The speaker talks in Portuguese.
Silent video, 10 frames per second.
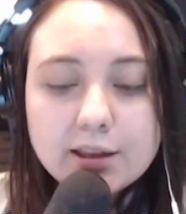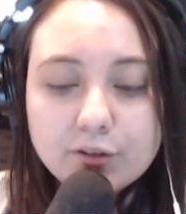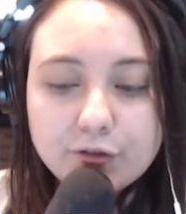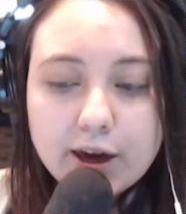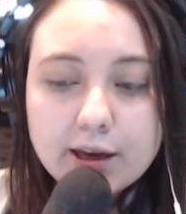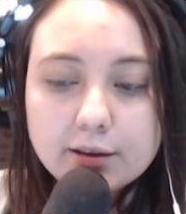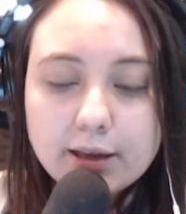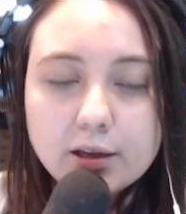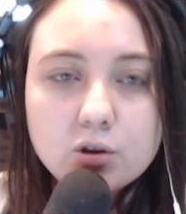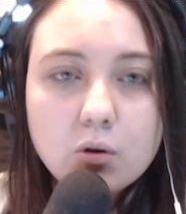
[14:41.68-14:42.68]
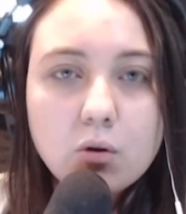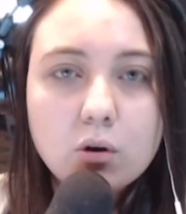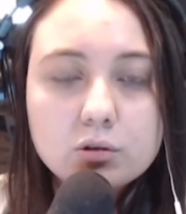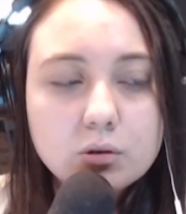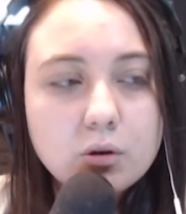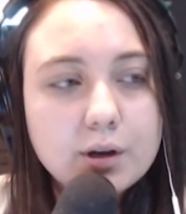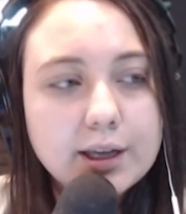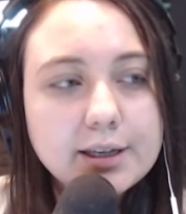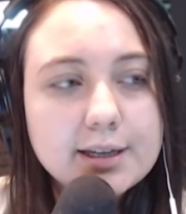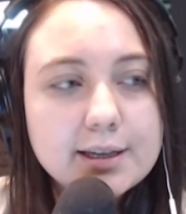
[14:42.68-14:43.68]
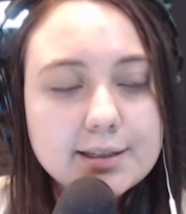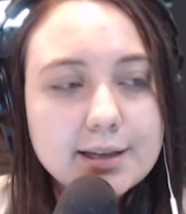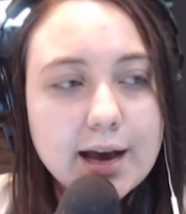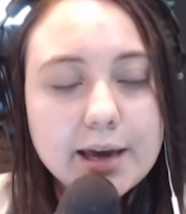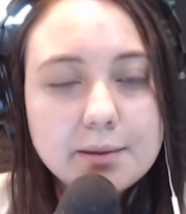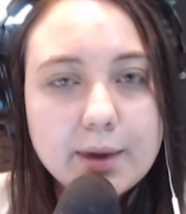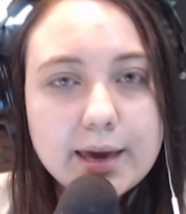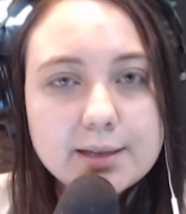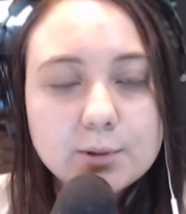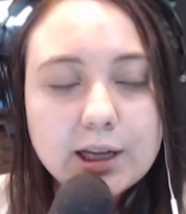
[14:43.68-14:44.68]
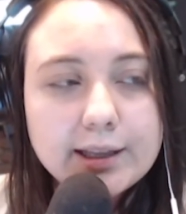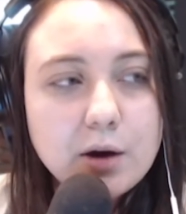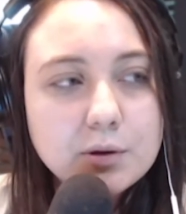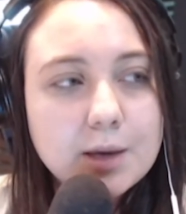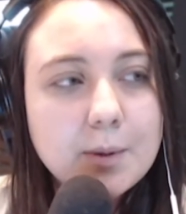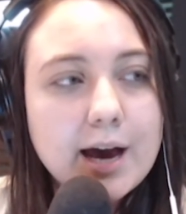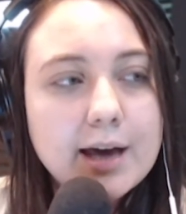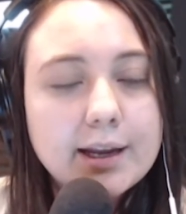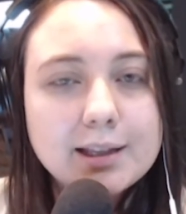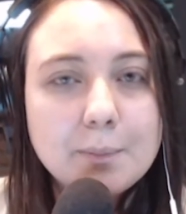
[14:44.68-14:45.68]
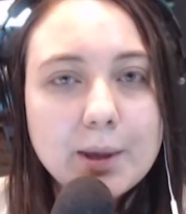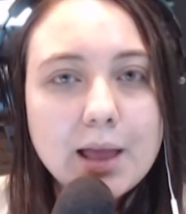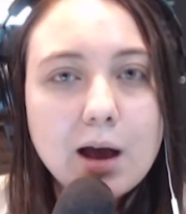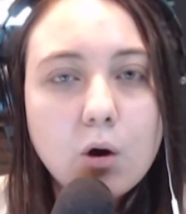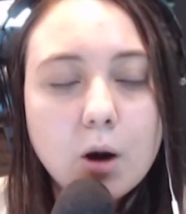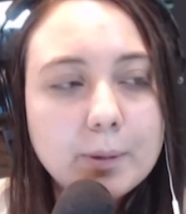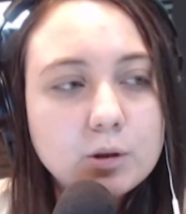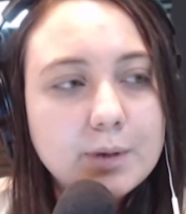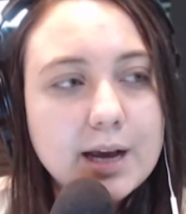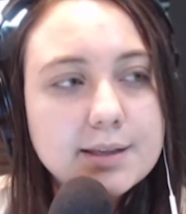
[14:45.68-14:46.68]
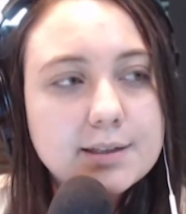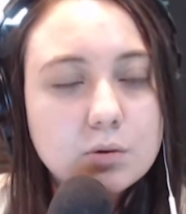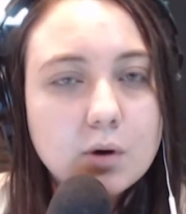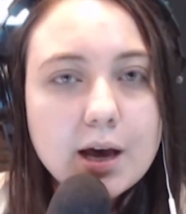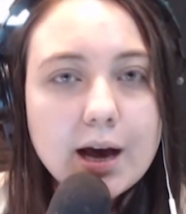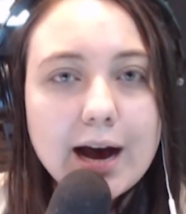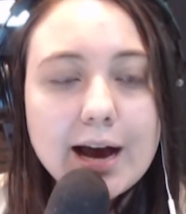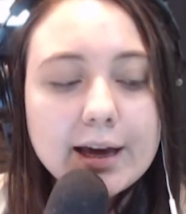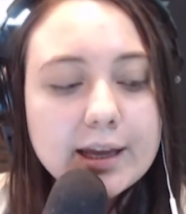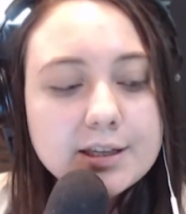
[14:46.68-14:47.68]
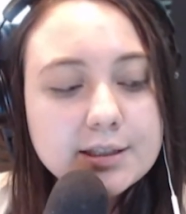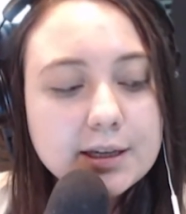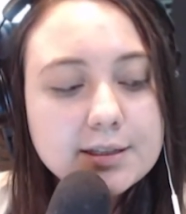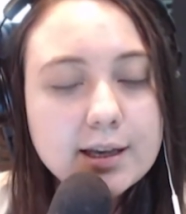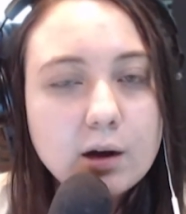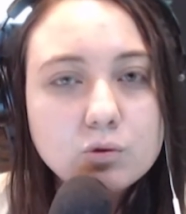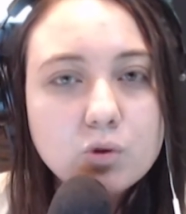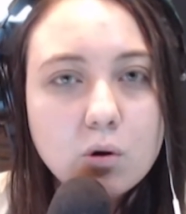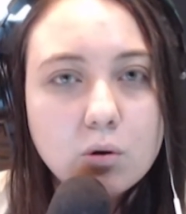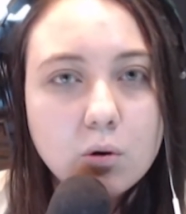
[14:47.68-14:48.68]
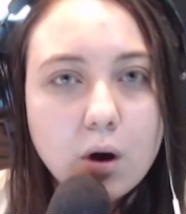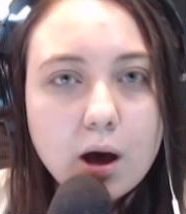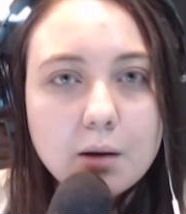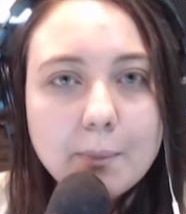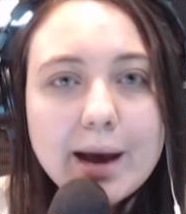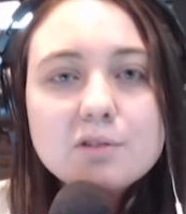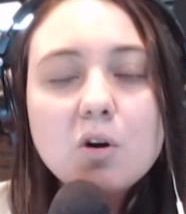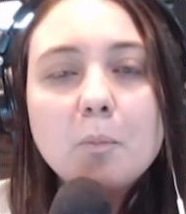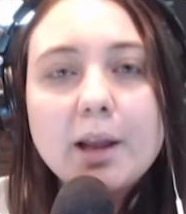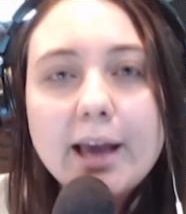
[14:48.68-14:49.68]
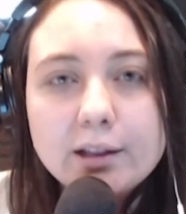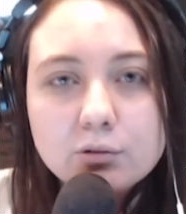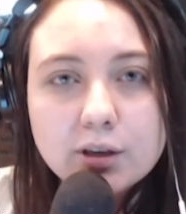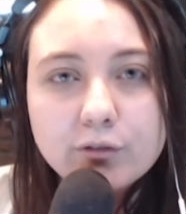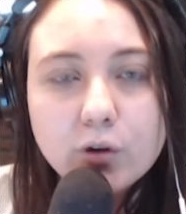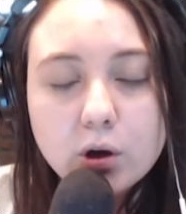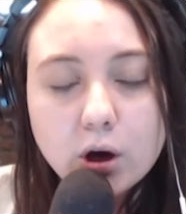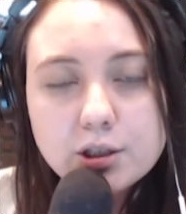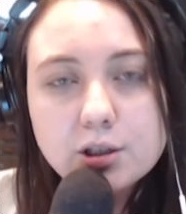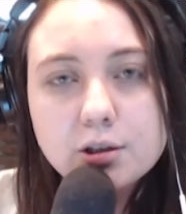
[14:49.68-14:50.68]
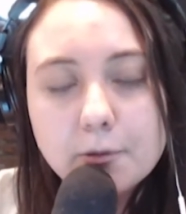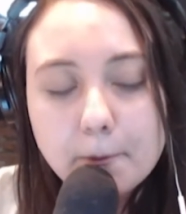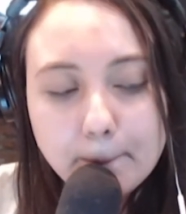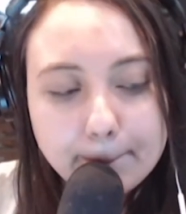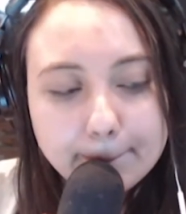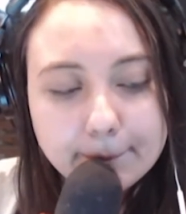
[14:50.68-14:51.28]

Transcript: quarta-feira tem jogo contra o Corinthians aí mesmo na Neoquímica Arena pela Copa do Brasil. Acredita que será um jogo mais complicado do que foi hoje?